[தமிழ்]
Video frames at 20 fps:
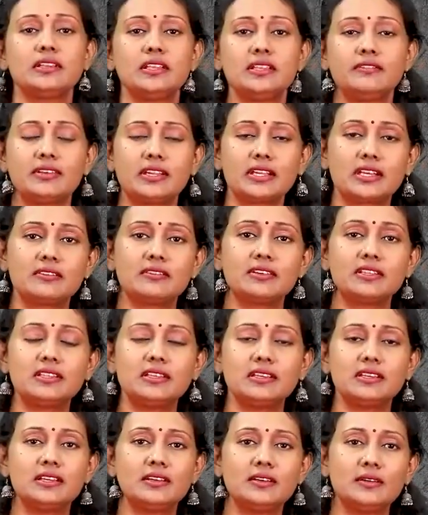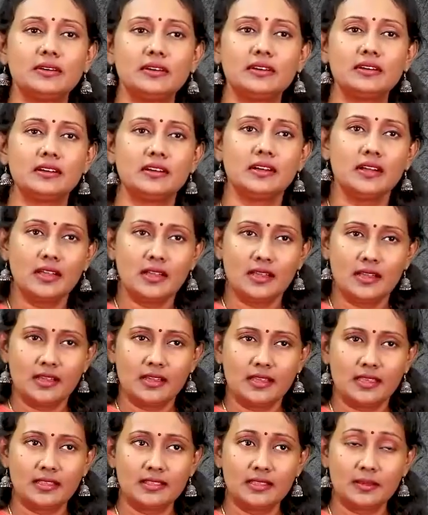இவருக்கு வந்து
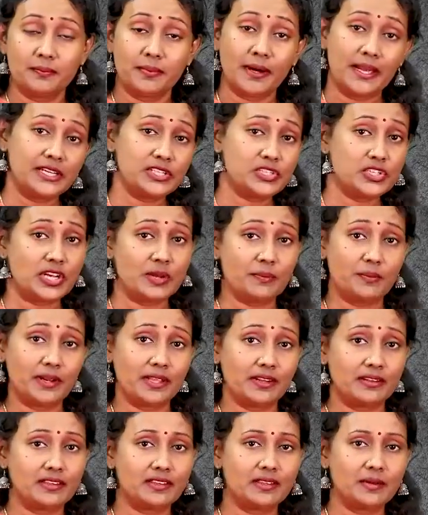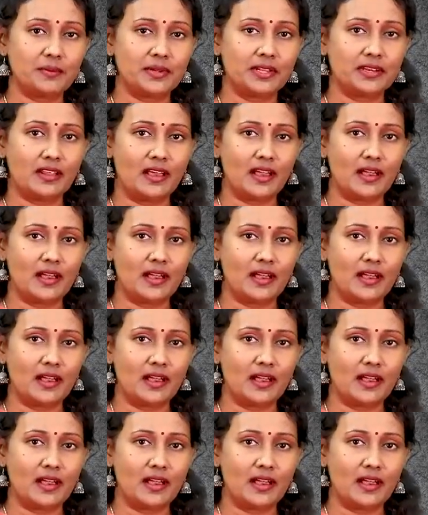இந்த பயிற்சி எப்படி இருந்தது அப்படின்னா